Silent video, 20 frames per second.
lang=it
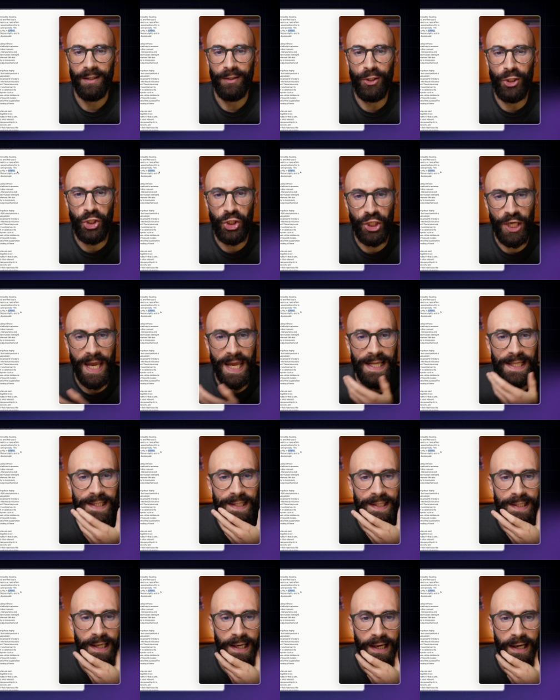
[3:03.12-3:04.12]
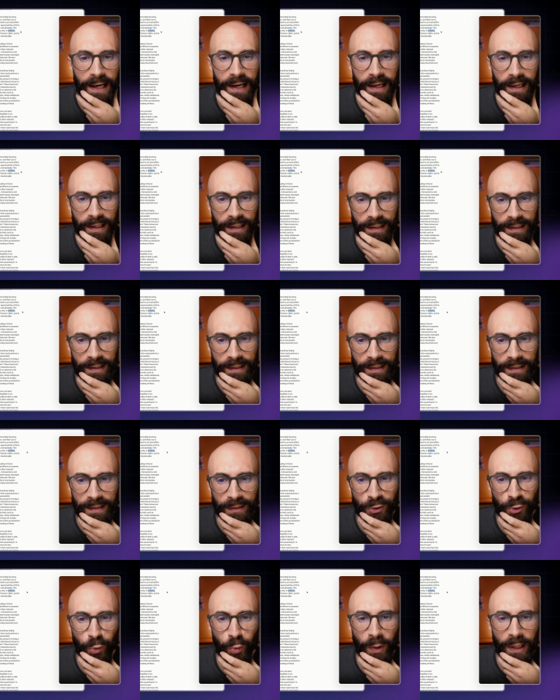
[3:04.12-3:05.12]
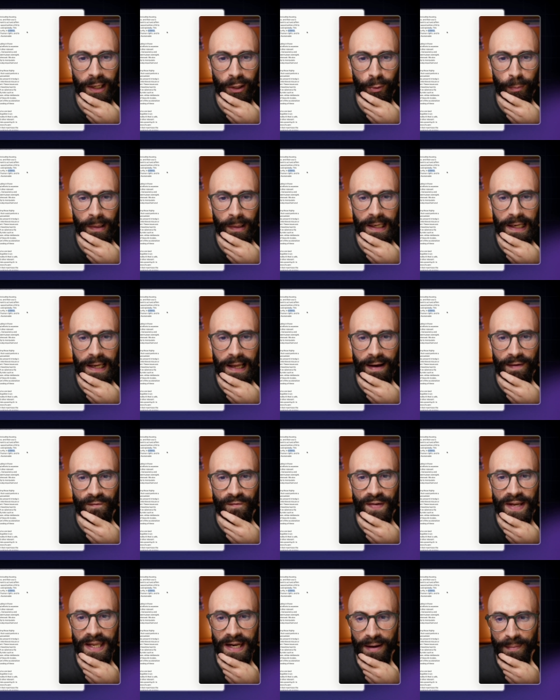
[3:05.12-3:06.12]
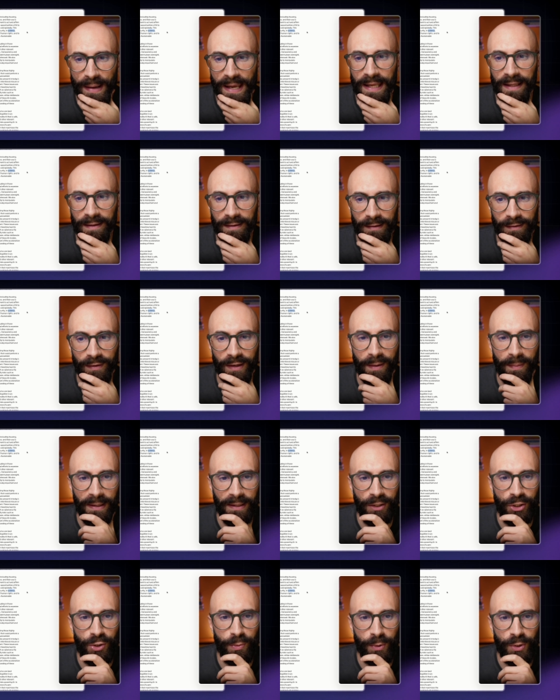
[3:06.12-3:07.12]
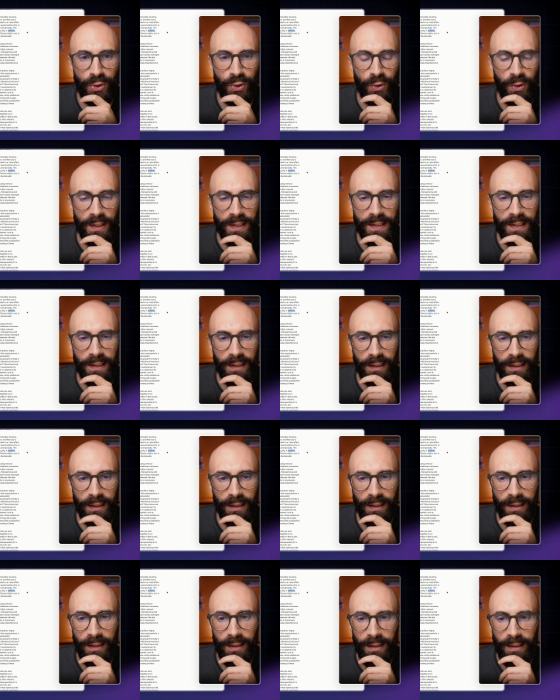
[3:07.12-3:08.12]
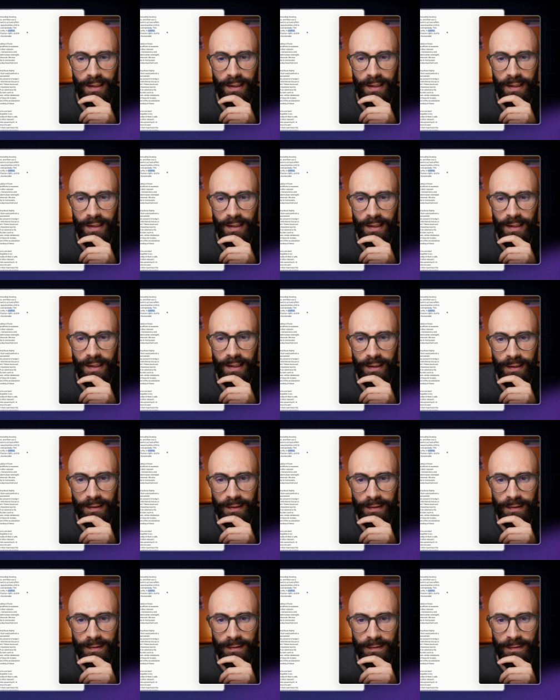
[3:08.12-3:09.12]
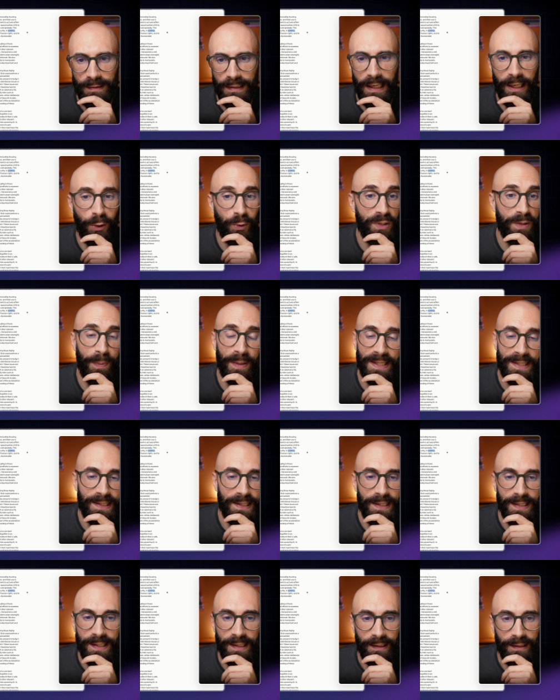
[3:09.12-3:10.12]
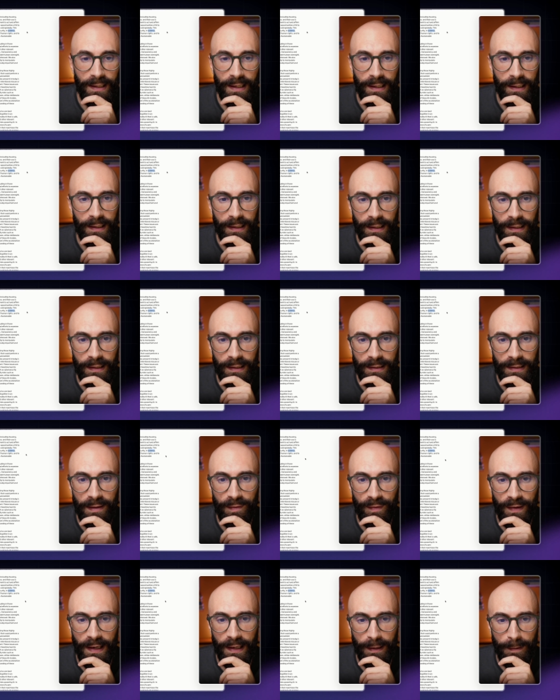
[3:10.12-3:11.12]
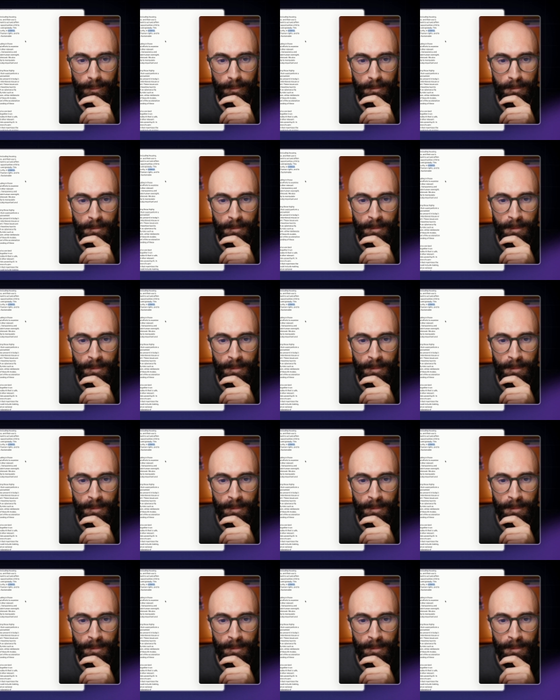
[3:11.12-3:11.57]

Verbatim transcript: di scienza uh, su quella roba là, veramente, veramente ci possono essere uh, delle cose pazzesche da, da fare.